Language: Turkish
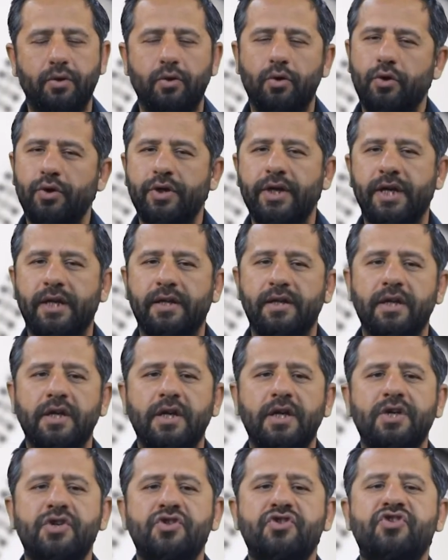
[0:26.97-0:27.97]
Örneğin
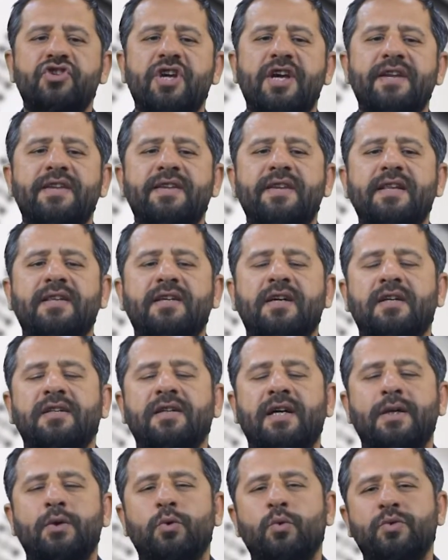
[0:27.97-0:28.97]
cennet
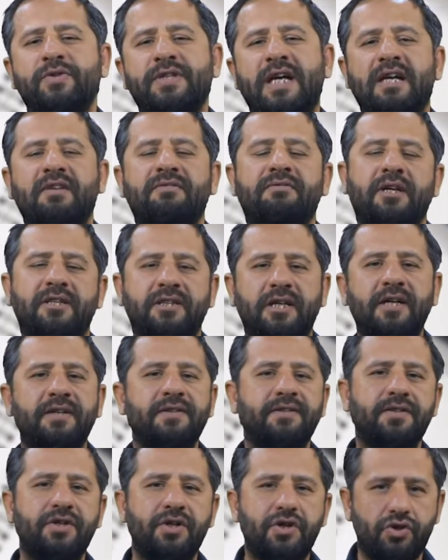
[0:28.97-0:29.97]
kadar güzel
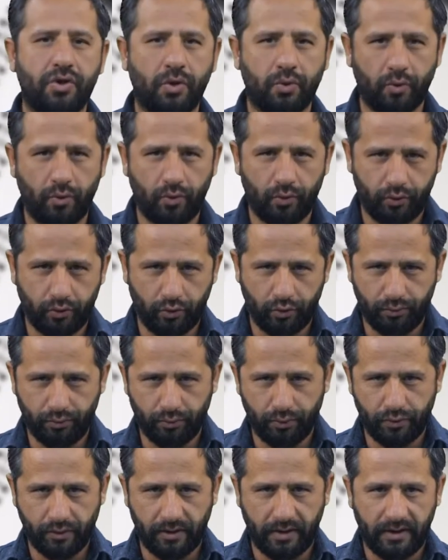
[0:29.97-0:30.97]
vatan diyecek
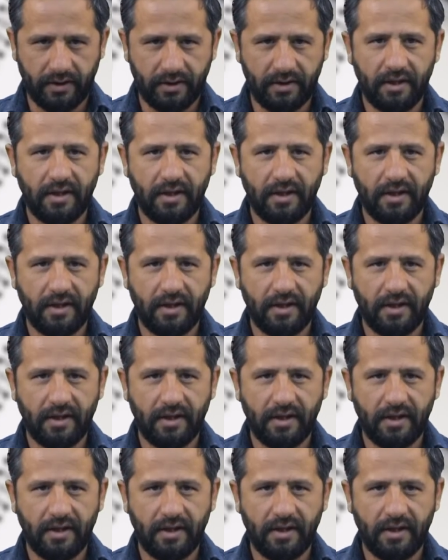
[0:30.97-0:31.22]
olduğumuzda